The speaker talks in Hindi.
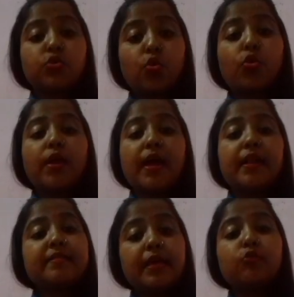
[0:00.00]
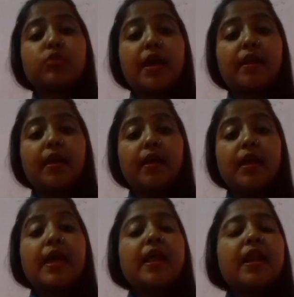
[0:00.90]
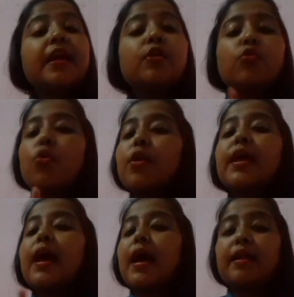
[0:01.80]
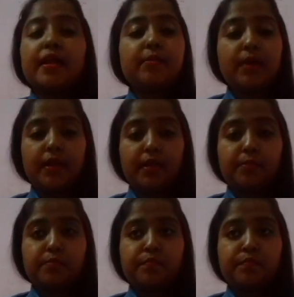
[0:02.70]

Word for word: छोड़ो यार इसे ही उतारना है लेकिन उन्होंने हार नहीं मानी